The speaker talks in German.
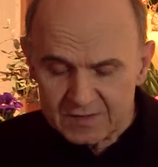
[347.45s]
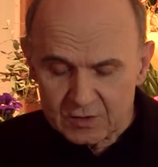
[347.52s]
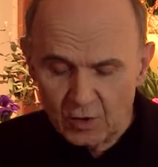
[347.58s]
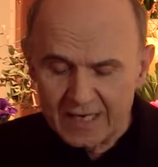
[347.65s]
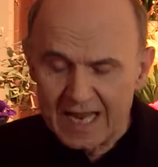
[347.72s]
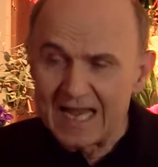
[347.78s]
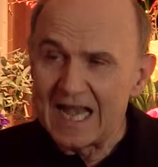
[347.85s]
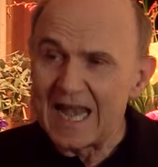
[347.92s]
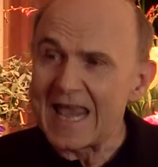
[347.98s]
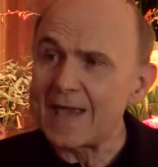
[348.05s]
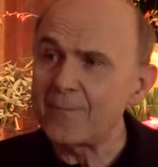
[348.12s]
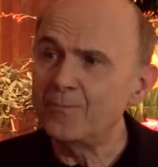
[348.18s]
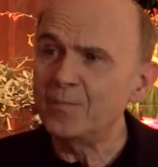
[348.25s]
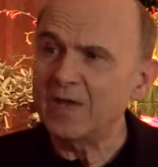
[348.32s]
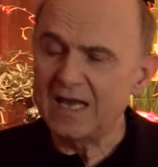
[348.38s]
sondern
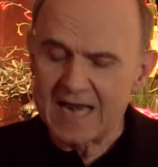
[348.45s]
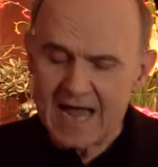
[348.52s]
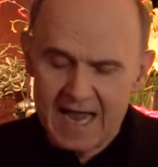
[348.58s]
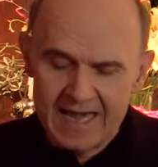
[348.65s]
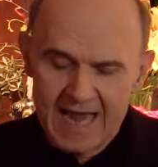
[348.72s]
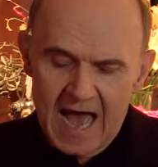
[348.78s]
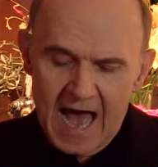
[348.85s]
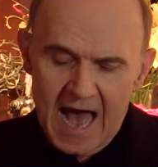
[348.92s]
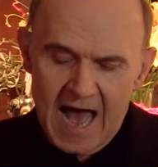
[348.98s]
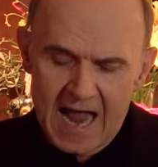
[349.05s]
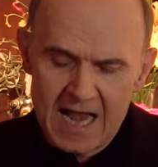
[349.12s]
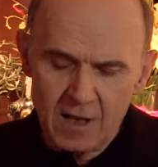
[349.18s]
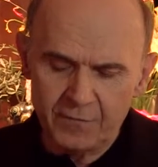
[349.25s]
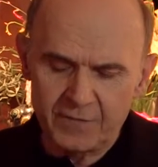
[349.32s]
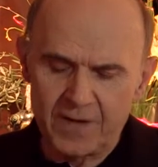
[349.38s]
leben in einer
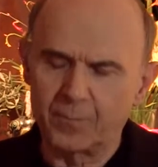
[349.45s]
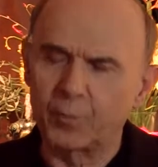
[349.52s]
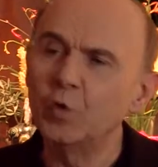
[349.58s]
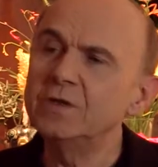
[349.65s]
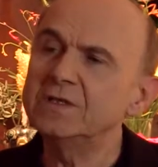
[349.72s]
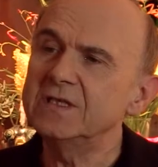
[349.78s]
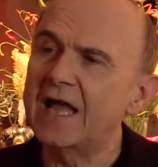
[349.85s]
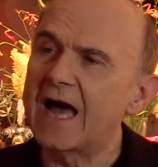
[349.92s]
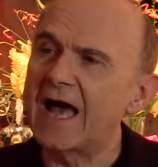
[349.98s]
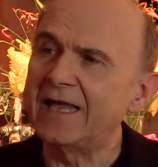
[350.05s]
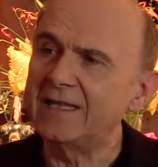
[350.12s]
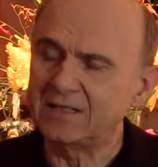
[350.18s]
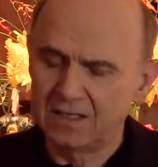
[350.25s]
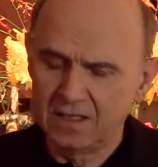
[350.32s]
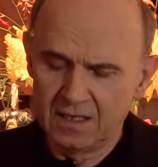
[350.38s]

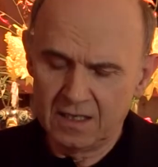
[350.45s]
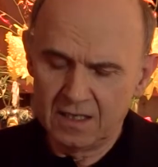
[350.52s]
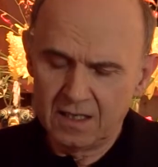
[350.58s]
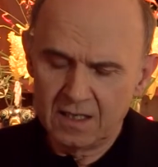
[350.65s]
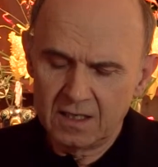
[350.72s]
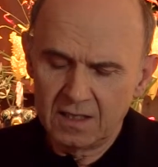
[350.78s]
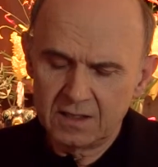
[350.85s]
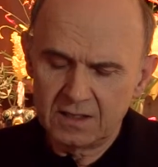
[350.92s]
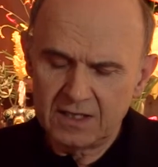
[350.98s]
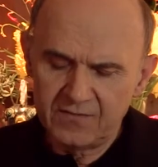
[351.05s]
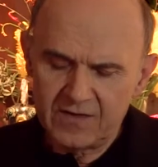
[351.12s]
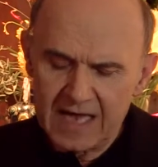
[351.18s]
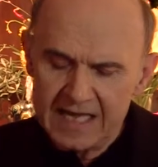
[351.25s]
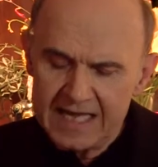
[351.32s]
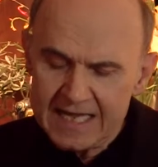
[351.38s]
Allverbundenheit, die
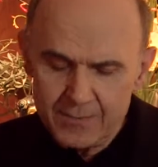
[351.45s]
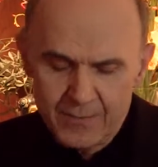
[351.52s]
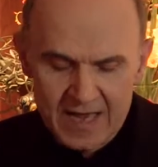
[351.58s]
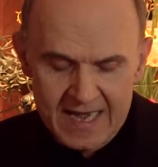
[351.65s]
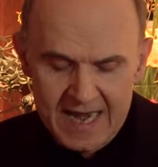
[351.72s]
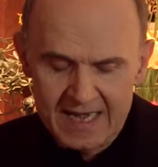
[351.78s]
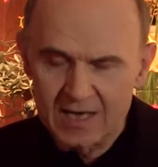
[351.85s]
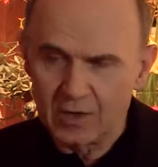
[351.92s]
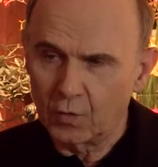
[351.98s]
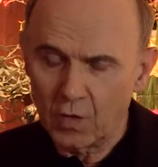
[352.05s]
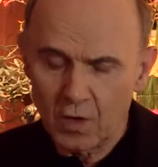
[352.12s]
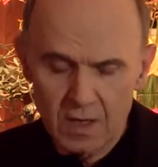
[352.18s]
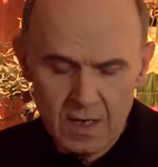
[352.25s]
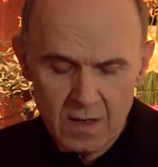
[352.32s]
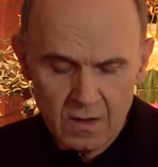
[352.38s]
wir Liebe nennen
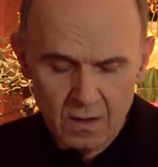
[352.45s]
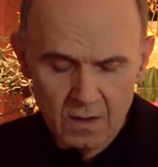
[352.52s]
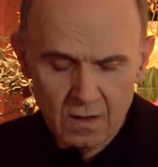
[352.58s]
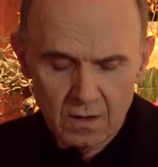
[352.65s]
können